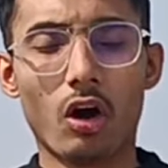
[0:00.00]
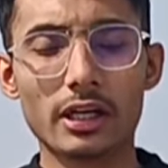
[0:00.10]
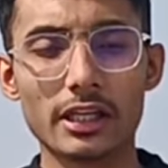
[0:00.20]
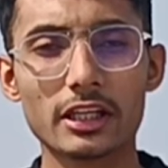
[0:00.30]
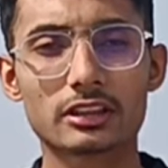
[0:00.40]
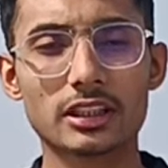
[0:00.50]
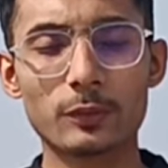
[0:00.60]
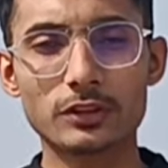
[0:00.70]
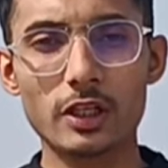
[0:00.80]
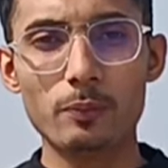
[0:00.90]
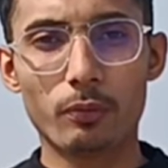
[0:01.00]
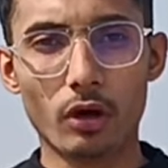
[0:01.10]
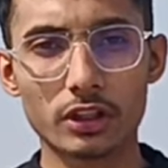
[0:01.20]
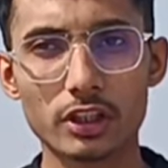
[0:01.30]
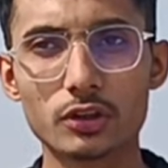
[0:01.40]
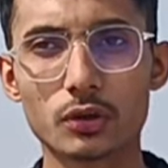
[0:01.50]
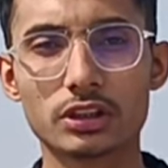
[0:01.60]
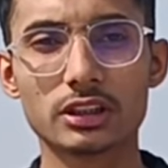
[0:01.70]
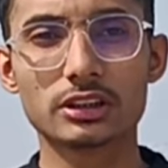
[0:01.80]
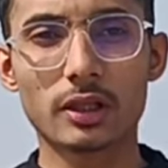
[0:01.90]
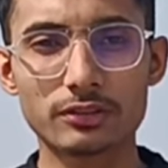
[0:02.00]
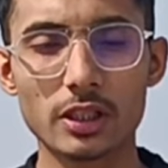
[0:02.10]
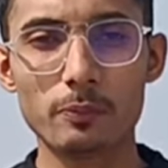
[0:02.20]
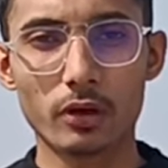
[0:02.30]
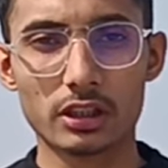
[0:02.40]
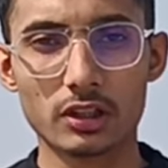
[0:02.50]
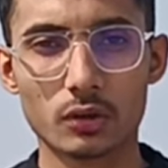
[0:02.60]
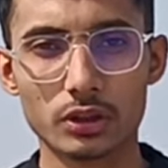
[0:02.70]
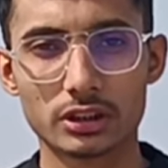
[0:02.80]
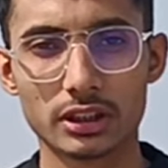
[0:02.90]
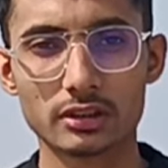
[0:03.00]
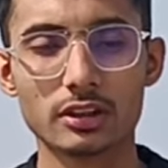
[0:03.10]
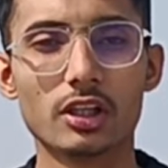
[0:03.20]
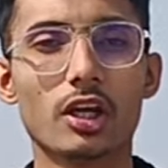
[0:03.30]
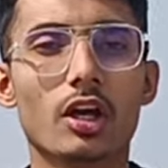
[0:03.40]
और एक सबसे इम्पॉर्टेंट क्वेश्चन सबसे इम्पॉर्टेंट क्वेश्चन